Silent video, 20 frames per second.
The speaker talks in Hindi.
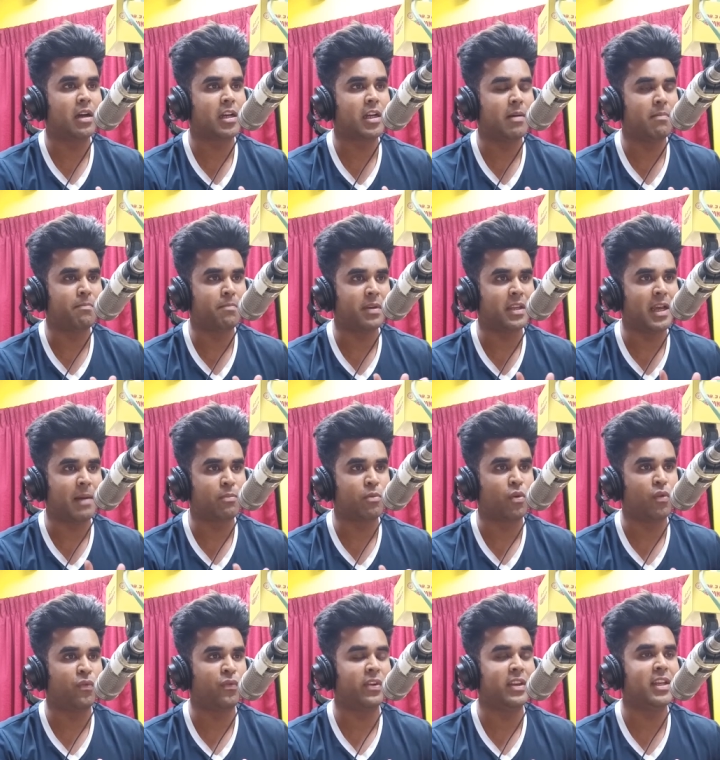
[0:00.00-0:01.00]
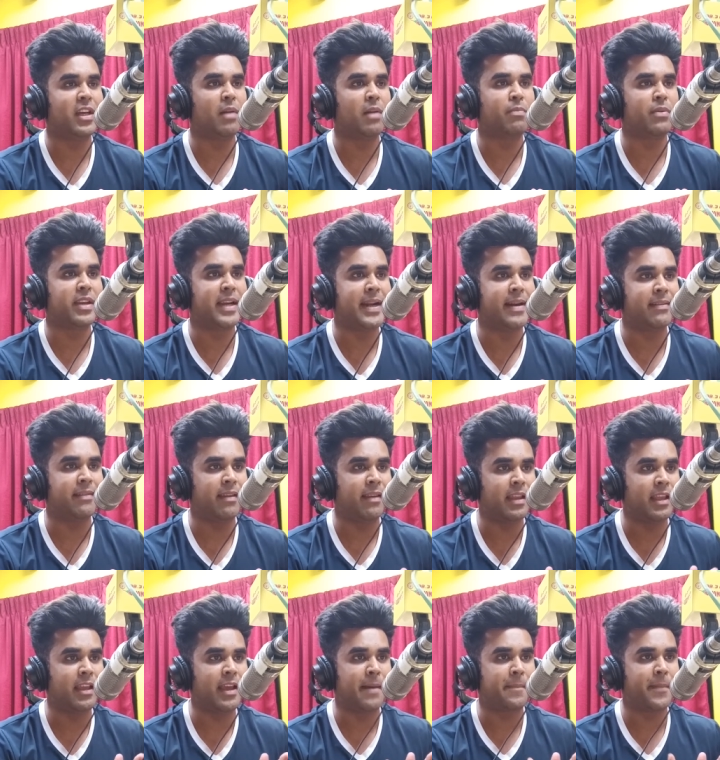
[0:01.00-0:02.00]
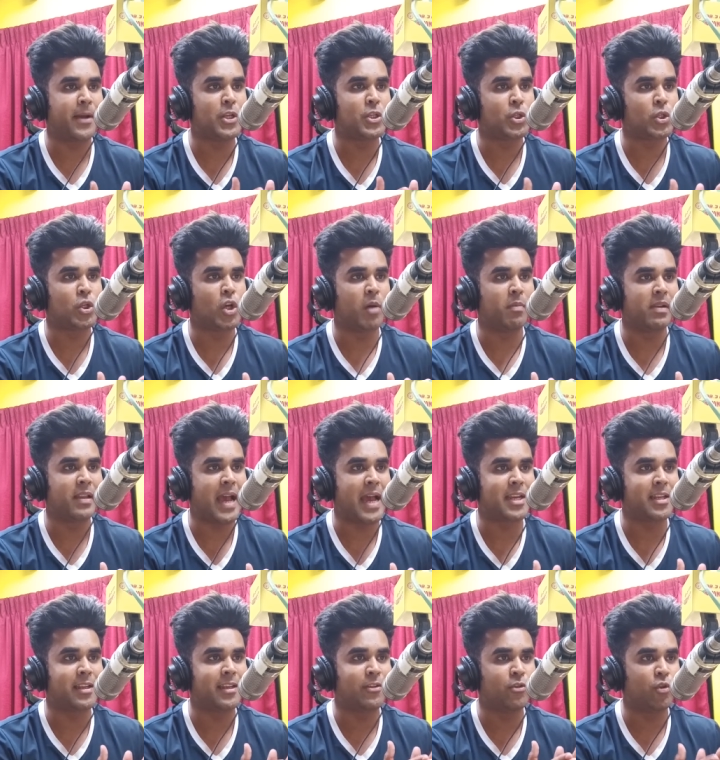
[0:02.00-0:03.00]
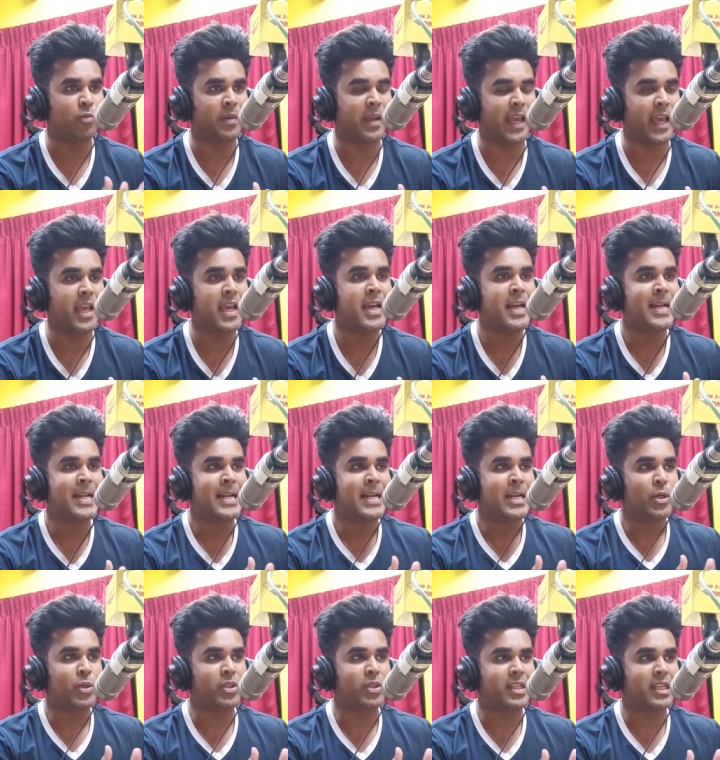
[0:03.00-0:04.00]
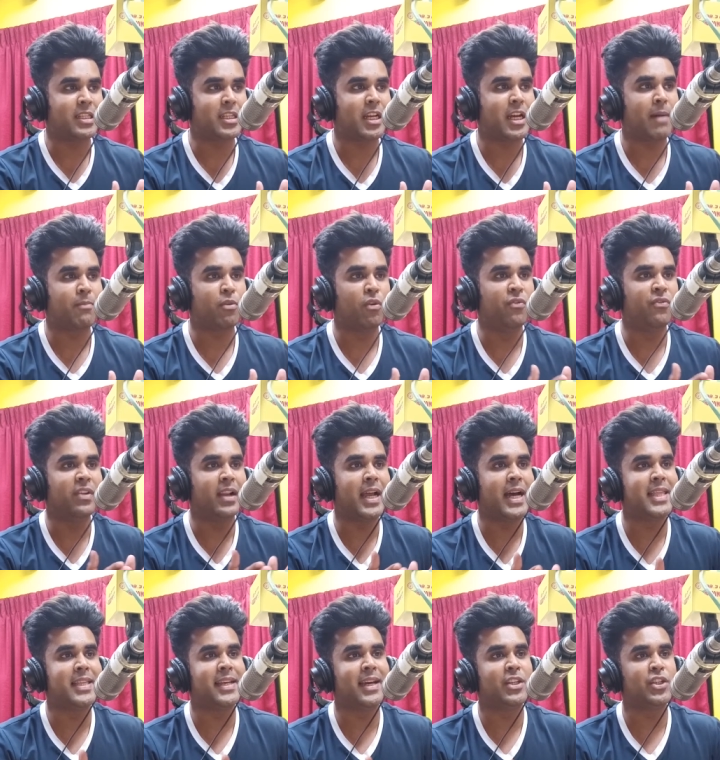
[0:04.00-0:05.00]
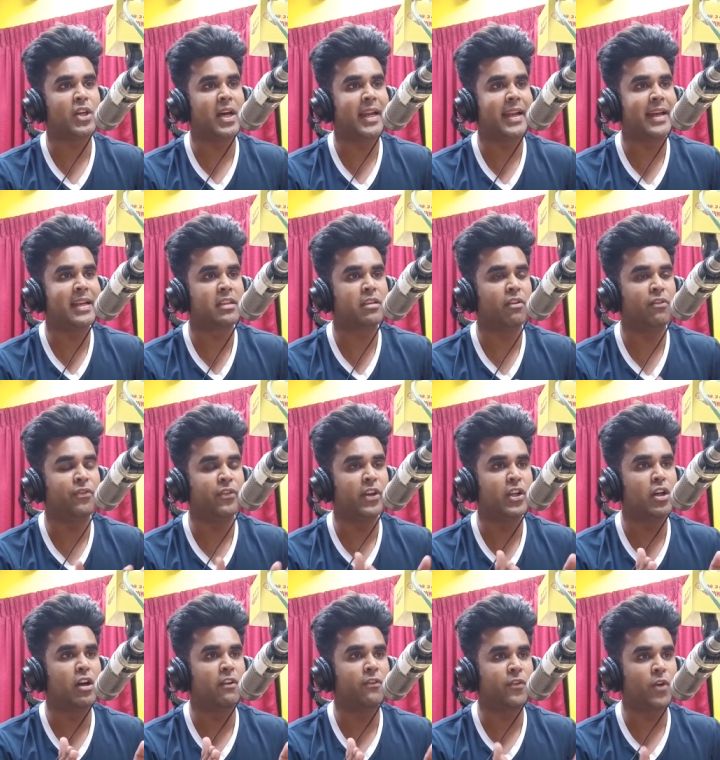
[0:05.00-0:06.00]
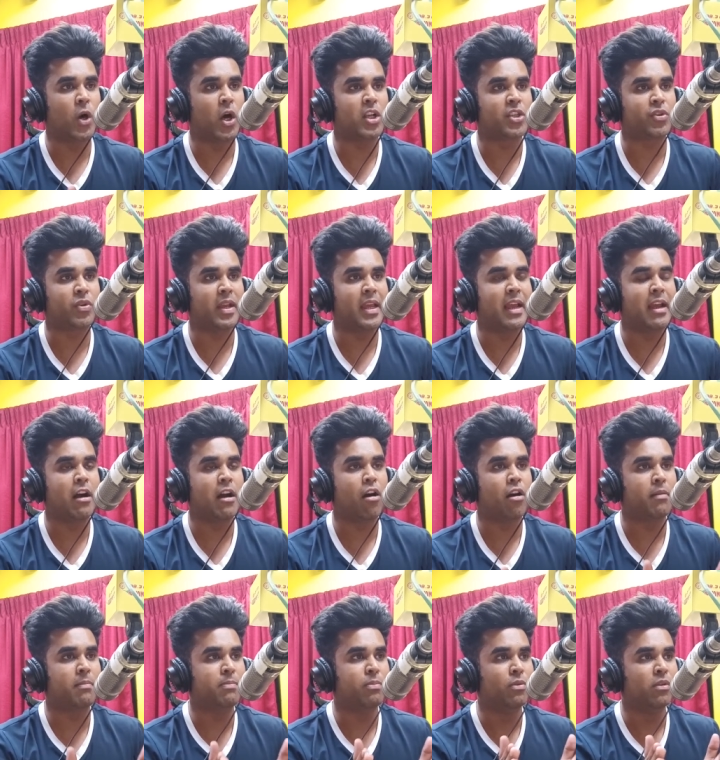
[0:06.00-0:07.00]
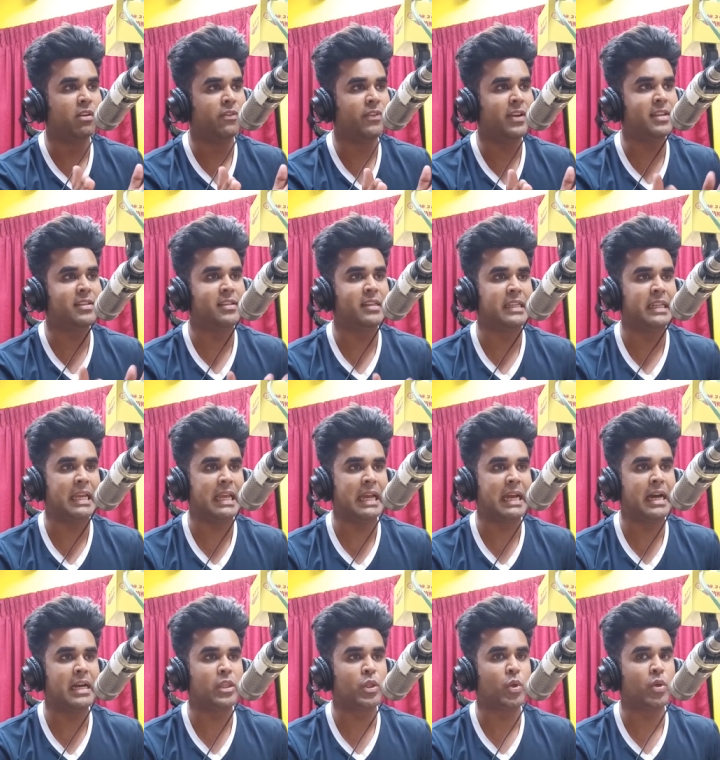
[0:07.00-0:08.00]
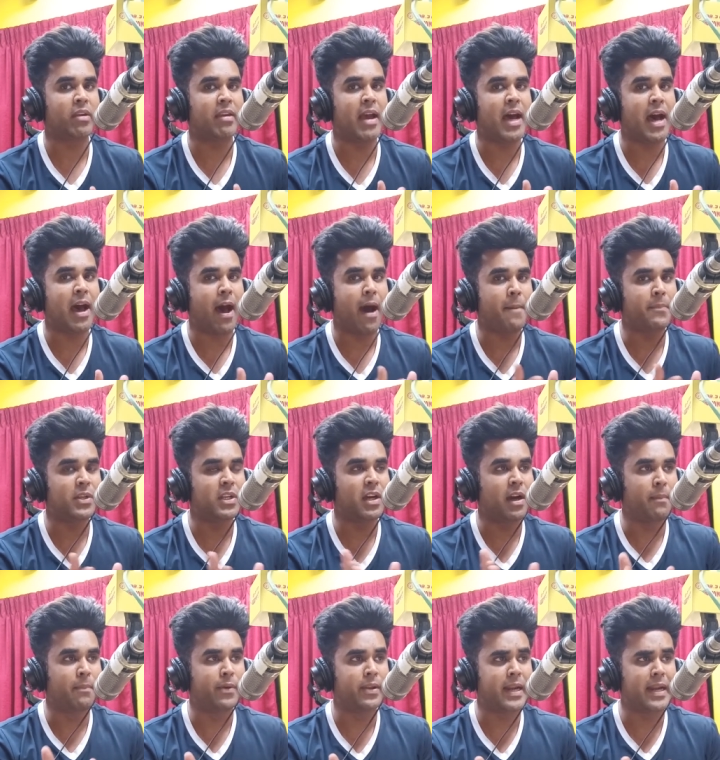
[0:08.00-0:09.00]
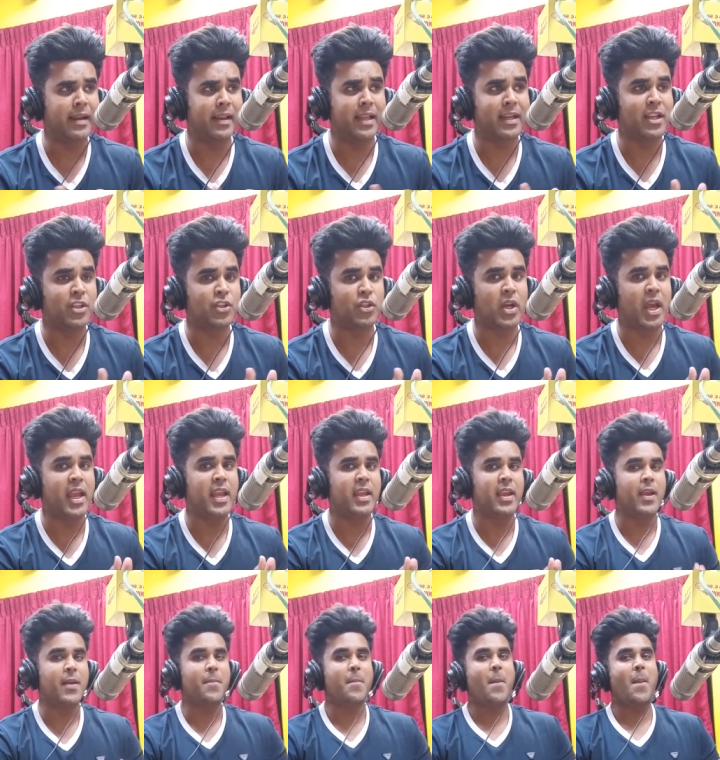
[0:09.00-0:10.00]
कंपनी आपको फ्री अपग्रेड दे रही है आपका जो नॉर्मल कैटेगरी रूम है उसकी जगह आपको विला दिया जा रहा है सर फ्री ऑफ कॉस्ट रहेगा और पूल फेसिंग रहेगा तो क्या आप ये अपग्रेड लेना चाहेंगे